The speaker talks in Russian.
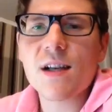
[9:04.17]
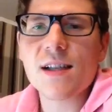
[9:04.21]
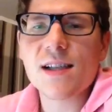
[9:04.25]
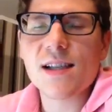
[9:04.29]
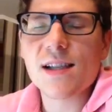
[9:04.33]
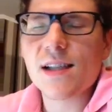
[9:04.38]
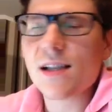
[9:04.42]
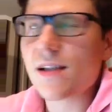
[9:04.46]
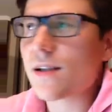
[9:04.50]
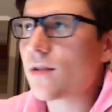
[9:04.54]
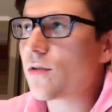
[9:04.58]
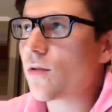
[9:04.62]

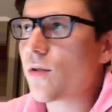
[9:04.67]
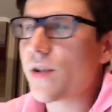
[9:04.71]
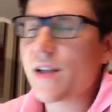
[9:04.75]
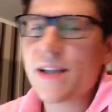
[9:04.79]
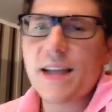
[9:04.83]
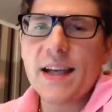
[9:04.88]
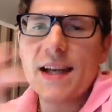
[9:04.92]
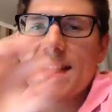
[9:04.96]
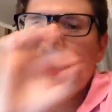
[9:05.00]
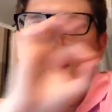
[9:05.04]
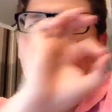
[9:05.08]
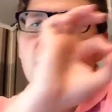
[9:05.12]
вас, то
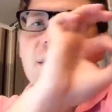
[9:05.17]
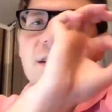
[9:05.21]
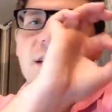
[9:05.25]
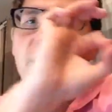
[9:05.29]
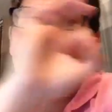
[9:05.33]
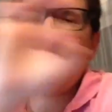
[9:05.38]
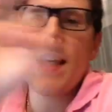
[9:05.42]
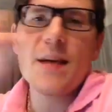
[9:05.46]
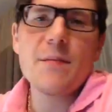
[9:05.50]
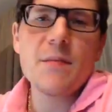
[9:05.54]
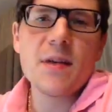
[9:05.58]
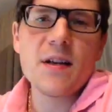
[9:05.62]
есть есть
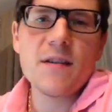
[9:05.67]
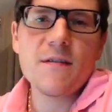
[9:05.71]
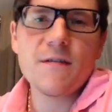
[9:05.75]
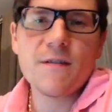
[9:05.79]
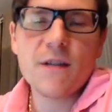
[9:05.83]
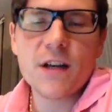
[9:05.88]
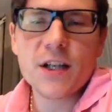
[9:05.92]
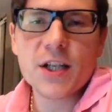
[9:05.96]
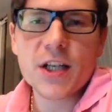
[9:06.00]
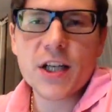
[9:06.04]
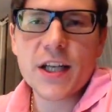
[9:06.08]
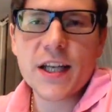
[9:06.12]
имя,
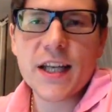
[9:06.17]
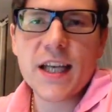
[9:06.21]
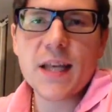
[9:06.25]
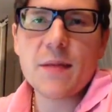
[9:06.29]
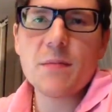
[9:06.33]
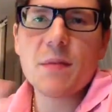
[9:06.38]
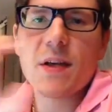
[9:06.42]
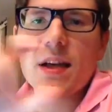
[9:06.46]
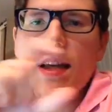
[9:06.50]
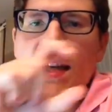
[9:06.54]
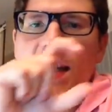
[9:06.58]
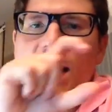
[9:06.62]
ваше
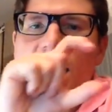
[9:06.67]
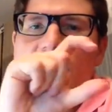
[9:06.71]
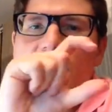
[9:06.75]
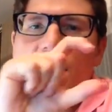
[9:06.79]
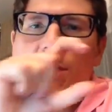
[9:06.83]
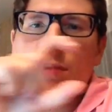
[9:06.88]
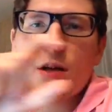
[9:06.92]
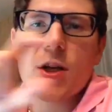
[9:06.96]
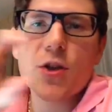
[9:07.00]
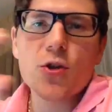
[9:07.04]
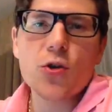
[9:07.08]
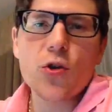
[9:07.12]
имя и
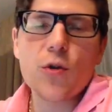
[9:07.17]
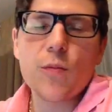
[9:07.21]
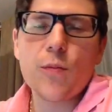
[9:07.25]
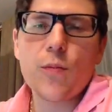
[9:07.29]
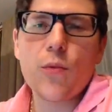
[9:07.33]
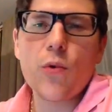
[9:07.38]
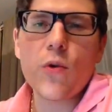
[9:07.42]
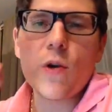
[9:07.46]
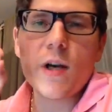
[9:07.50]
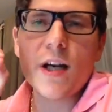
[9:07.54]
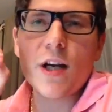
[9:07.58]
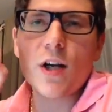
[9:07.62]
небольшое
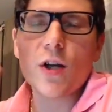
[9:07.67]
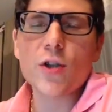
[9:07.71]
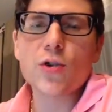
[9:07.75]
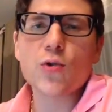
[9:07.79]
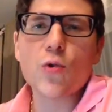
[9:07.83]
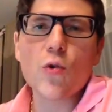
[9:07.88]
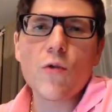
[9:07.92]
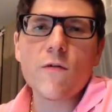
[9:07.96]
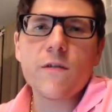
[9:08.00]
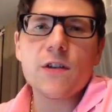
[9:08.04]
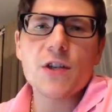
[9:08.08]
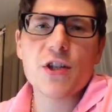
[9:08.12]
поле,
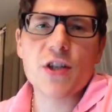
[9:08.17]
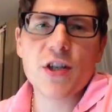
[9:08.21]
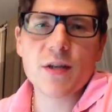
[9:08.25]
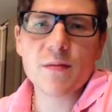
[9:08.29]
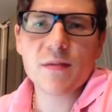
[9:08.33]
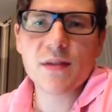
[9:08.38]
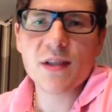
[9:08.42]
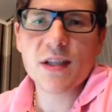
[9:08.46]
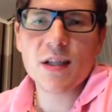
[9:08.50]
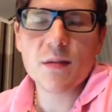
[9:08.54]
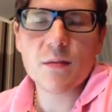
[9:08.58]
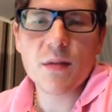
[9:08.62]
кто вы,
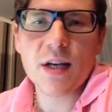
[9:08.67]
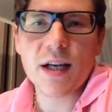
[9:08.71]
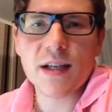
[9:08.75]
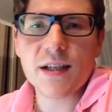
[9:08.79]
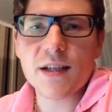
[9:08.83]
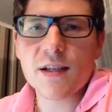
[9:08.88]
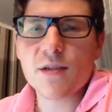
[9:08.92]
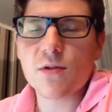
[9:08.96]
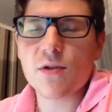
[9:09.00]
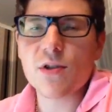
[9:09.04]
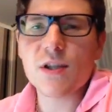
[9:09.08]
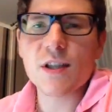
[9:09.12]
чем
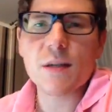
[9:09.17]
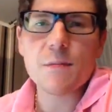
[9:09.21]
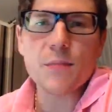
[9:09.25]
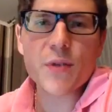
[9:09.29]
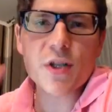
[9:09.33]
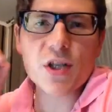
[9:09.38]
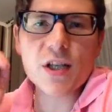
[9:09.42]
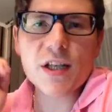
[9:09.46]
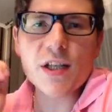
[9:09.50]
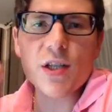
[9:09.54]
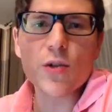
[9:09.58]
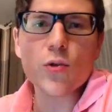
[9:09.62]
занимаетесь. То есть
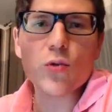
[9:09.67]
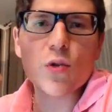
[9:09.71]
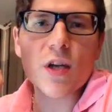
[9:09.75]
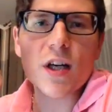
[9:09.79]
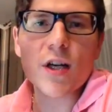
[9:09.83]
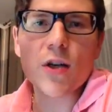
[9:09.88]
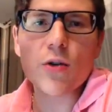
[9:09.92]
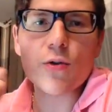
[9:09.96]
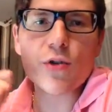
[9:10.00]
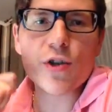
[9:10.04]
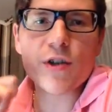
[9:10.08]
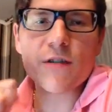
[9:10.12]
напишите
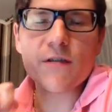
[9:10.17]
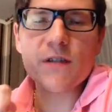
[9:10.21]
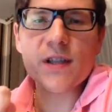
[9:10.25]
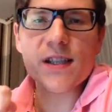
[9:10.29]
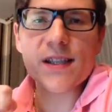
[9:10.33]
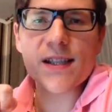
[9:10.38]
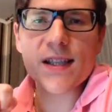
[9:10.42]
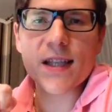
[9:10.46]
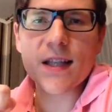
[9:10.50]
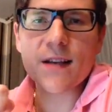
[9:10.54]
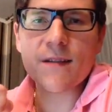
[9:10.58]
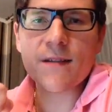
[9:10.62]
туда
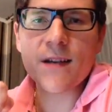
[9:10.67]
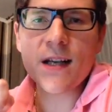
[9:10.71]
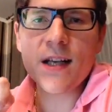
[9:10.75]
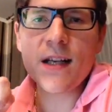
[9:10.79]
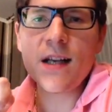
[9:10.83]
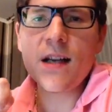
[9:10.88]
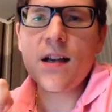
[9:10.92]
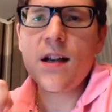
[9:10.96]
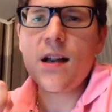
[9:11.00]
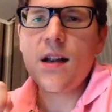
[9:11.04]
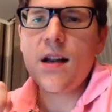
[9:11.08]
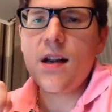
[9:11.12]
ключевые
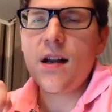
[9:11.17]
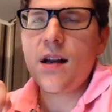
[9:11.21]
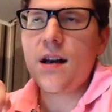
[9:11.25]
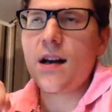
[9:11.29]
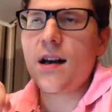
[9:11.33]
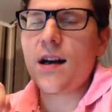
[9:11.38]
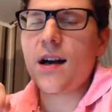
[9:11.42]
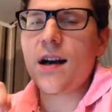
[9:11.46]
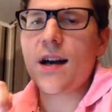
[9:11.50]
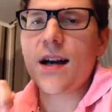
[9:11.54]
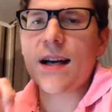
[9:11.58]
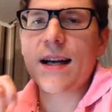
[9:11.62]
слова,
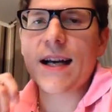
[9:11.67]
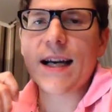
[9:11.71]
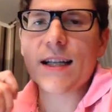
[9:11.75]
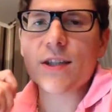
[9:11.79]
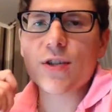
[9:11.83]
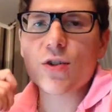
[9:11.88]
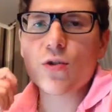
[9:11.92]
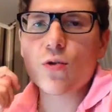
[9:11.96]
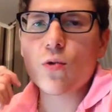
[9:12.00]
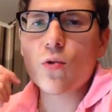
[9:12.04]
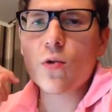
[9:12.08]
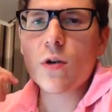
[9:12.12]
э,
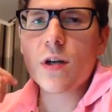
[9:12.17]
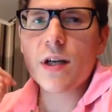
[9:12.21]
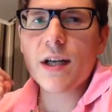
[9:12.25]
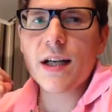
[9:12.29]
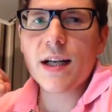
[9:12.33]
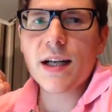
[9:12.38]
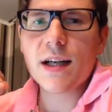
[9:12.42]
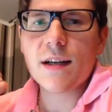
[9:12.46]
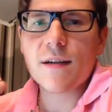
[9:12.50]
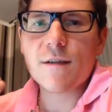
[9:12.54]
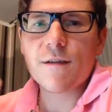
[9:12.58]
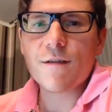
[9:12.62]

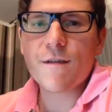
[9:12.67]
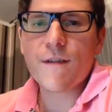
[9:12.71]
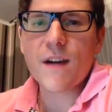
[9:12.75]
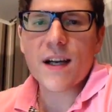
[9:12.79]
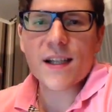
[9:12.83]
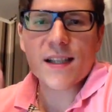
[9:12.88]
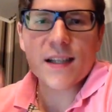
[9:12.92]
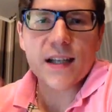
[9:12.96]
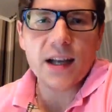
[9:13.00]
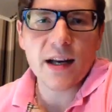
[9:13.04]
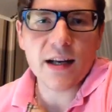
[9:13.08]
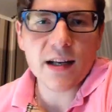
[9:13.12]
которые
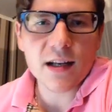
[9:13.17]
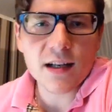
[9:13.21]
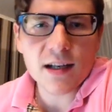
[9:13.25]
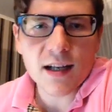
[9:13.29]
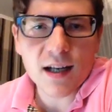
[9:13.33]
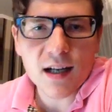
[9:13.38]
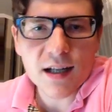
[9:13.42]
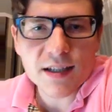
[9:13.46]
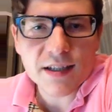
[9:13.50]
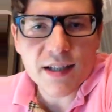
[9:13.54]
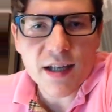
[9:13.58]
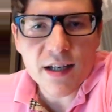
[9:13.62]
вас
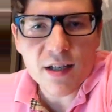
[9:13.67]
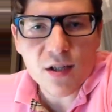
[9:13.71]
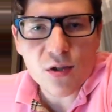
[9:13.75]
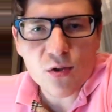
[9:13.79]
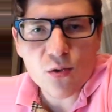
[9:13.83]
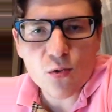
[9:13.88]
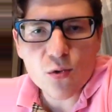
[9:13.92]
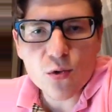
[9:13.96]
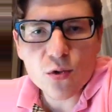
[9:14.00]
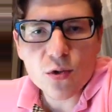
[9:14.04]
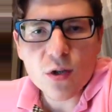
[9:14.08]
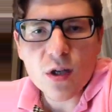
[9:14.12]

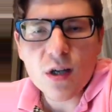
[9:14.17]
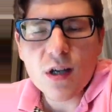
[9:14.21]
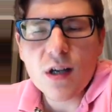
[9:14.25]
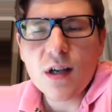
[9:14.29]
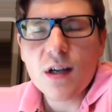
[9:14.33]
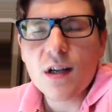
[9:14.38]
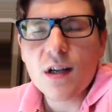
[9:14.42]
характеризуют,